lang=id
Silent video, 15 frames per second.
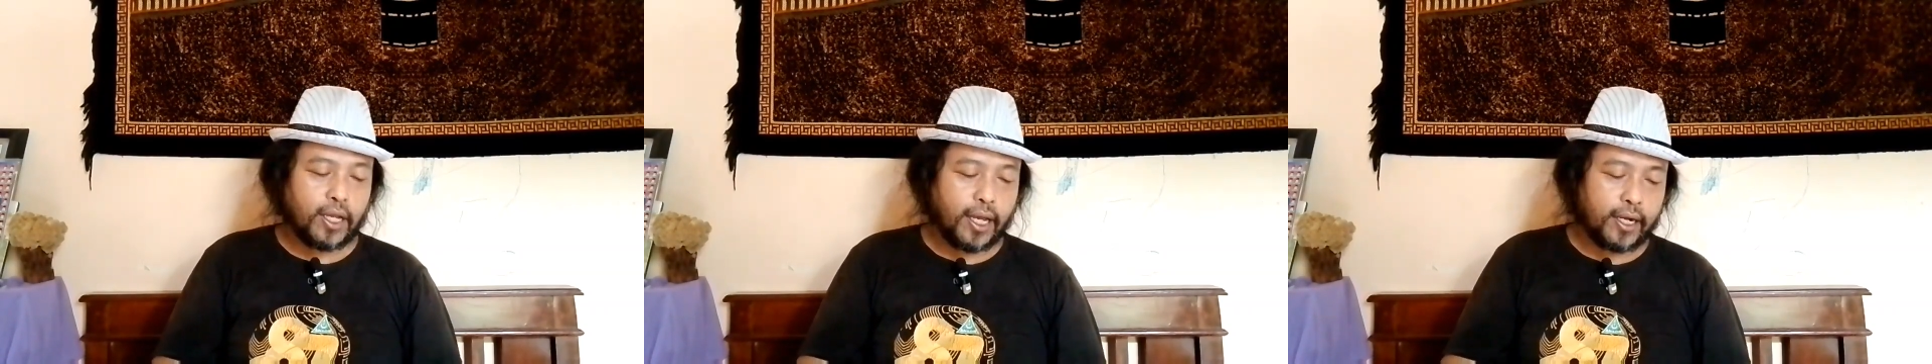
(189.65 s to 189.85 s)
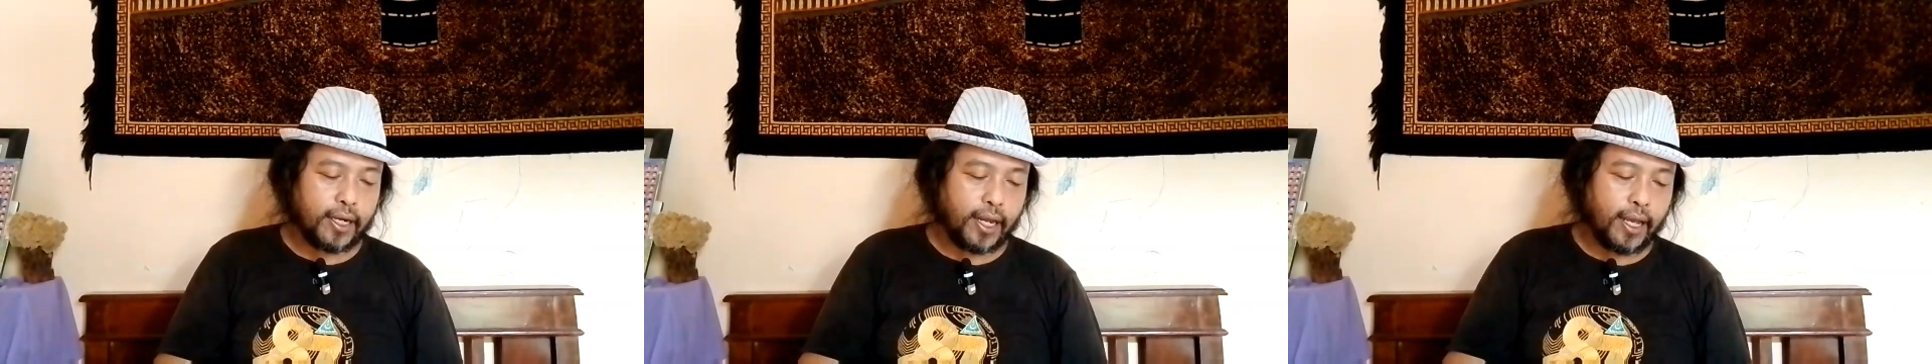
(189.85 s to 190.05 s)

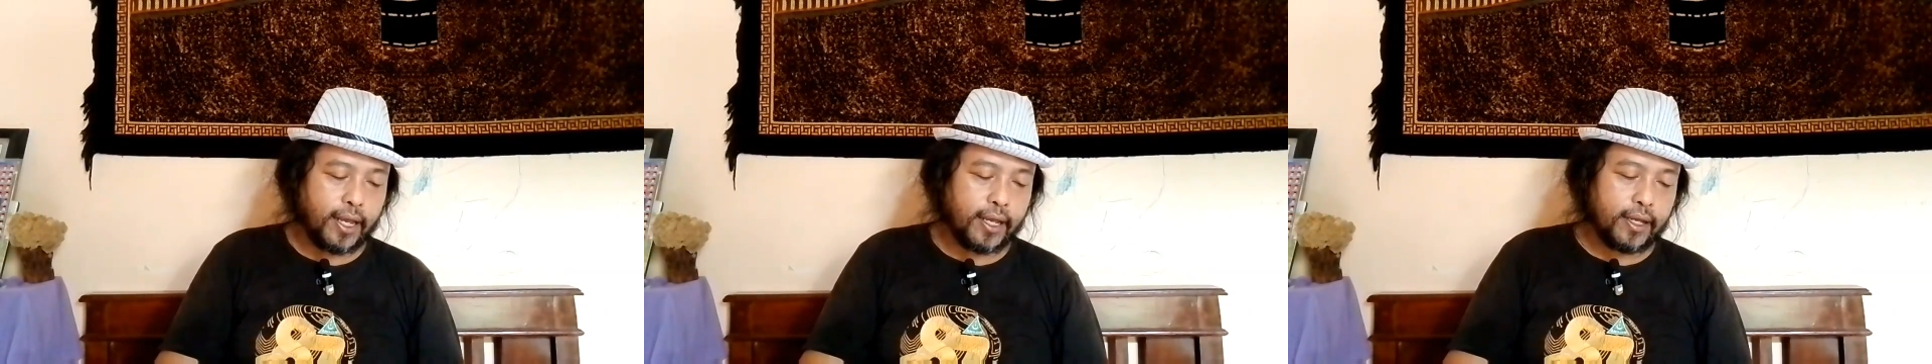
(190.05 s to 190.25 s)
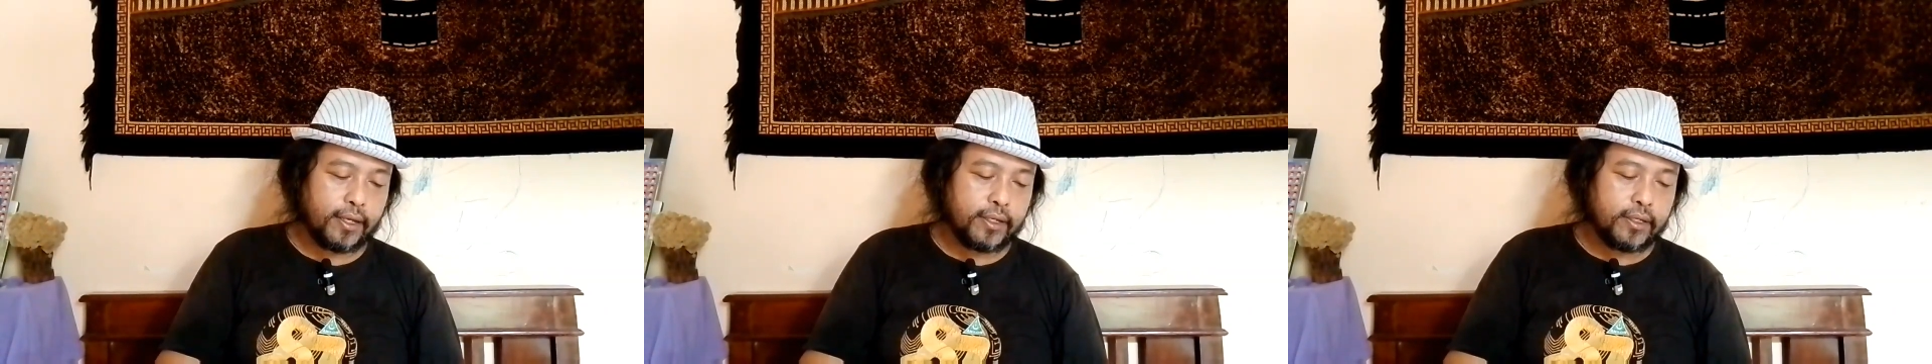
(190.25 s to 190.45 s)

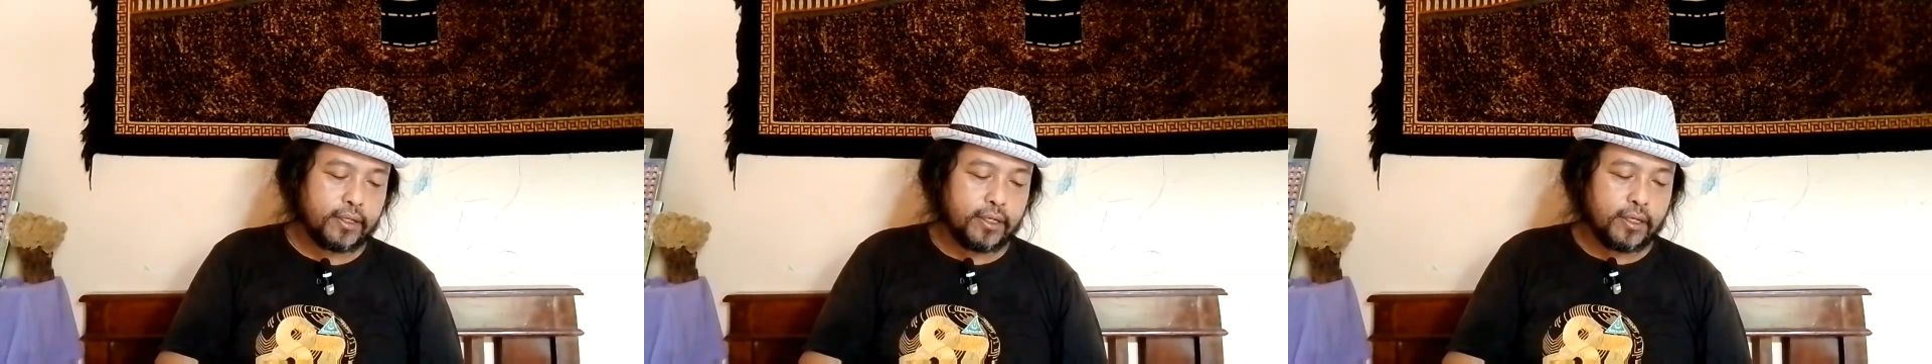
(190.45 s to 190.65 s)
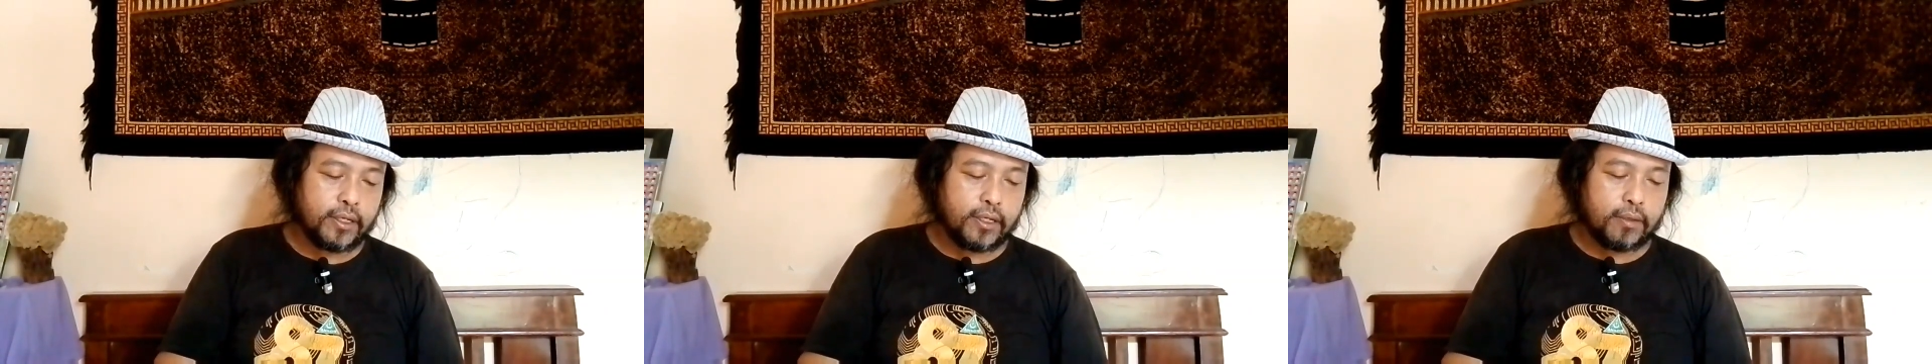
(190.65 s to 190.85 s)
Karena
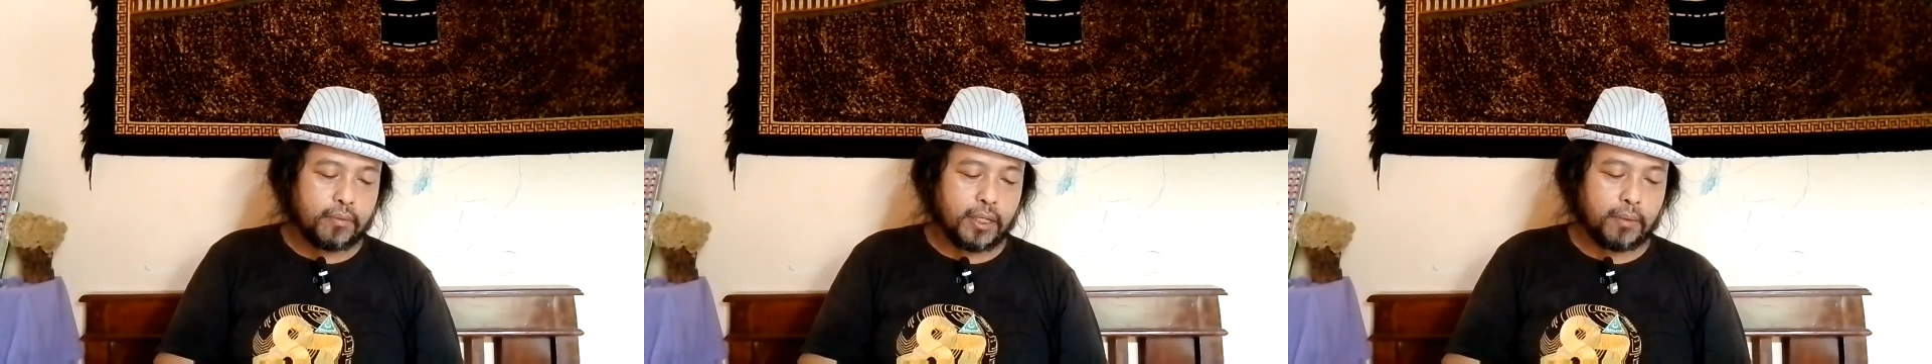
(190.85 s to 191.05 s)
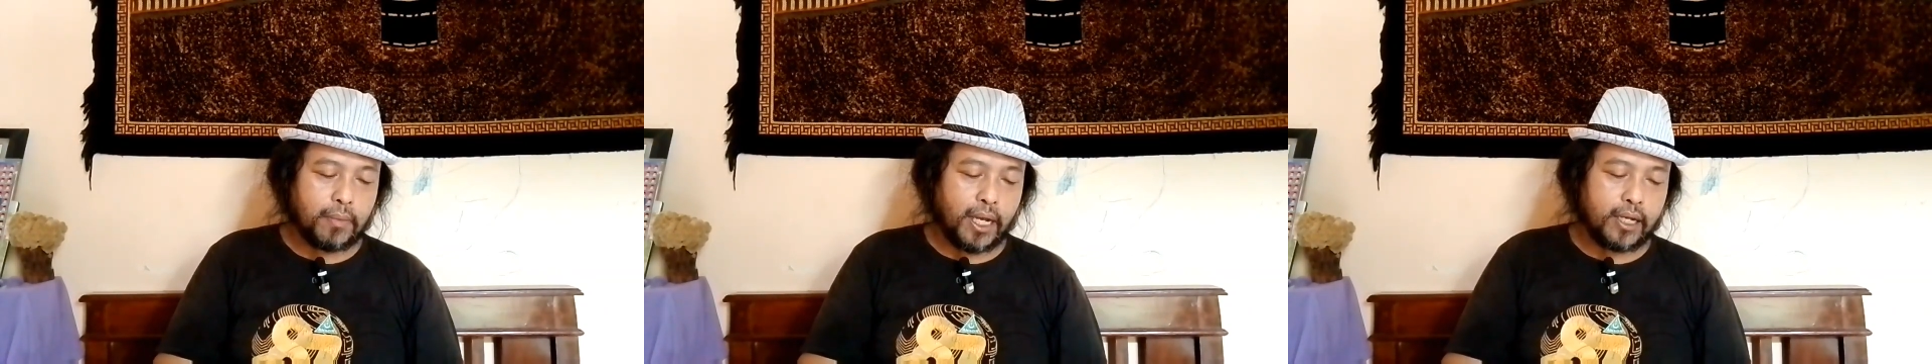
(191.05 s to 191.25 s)

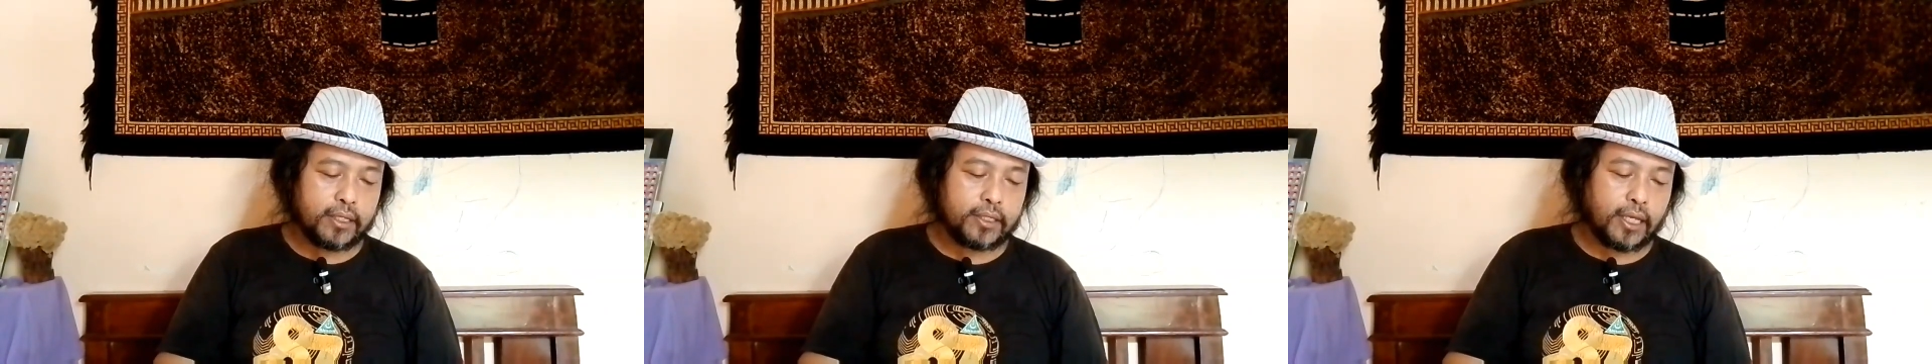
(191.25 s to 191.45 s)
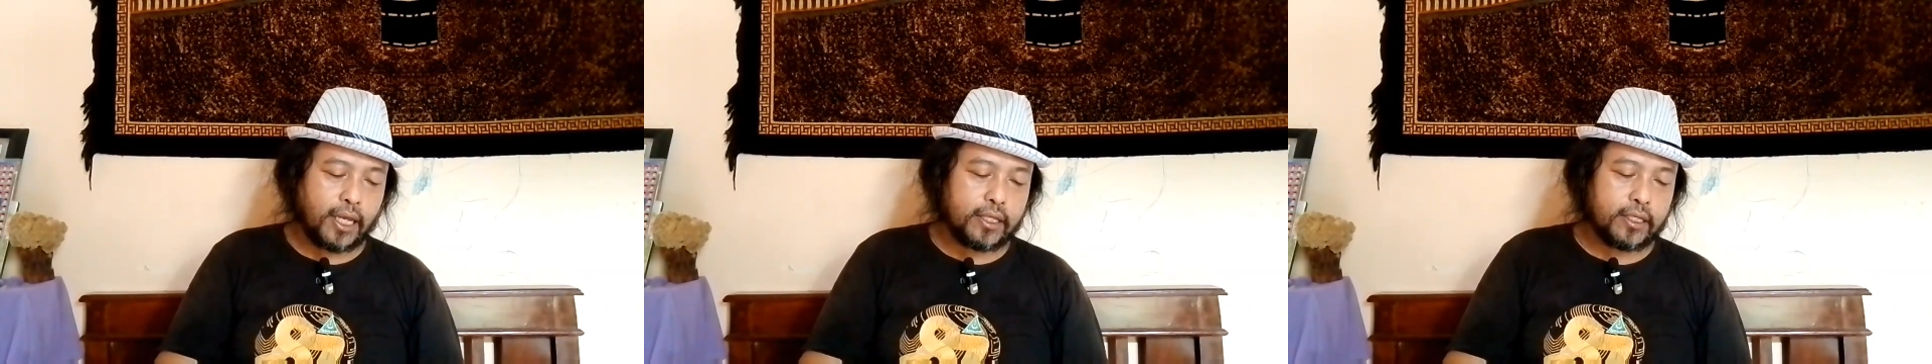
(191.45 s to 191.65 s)

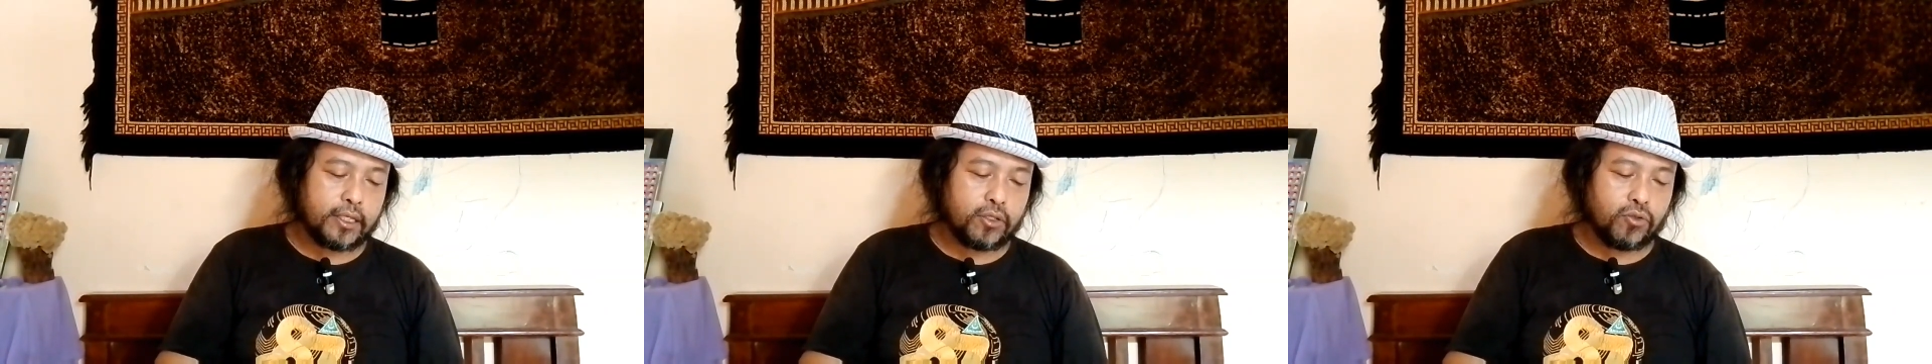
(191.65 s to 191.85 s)
memang saat